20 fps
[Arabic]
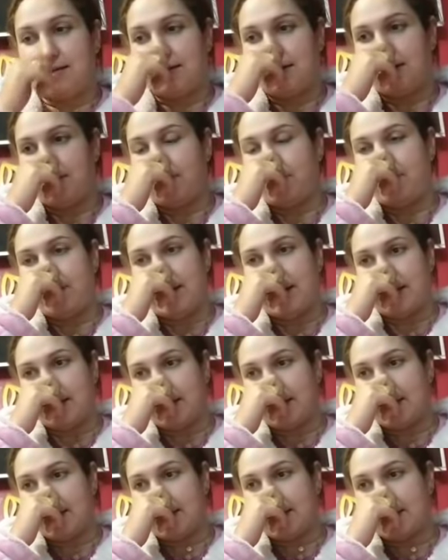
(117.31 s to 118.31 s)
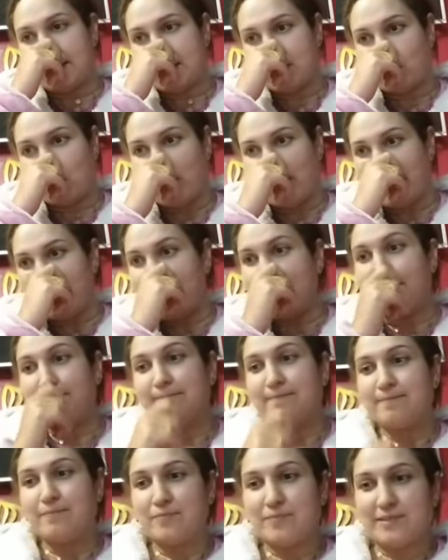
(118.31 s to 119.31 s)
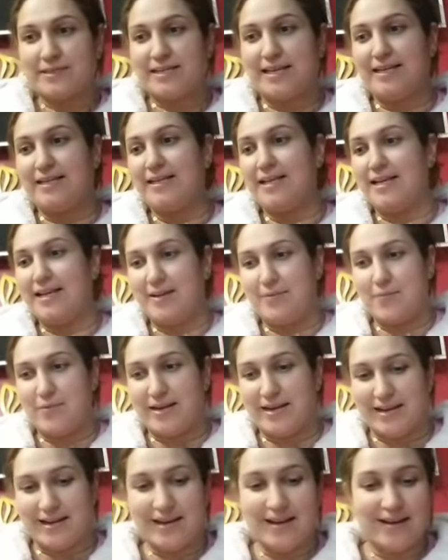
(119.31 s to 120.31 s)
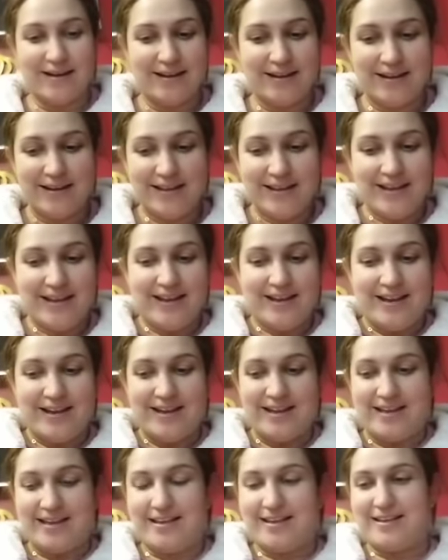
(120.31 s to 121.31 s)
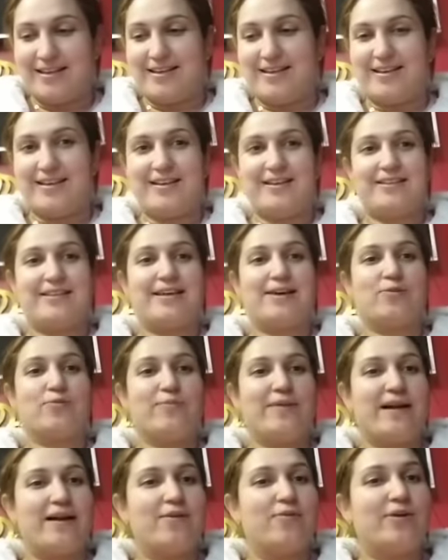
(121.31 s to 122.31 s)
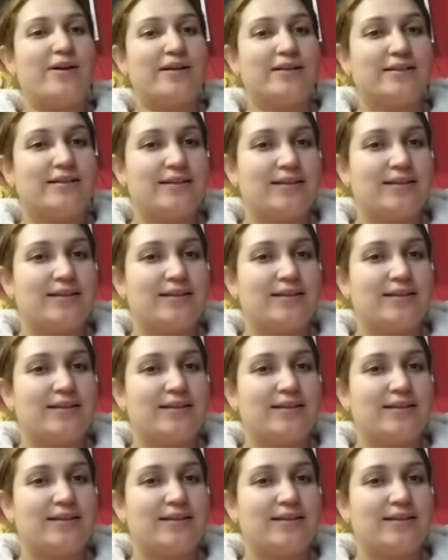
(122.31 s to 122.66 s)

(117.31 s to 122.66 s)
الفنان ديالنا الصويري تحيه ليه من هنا آه، داروا معاه واحد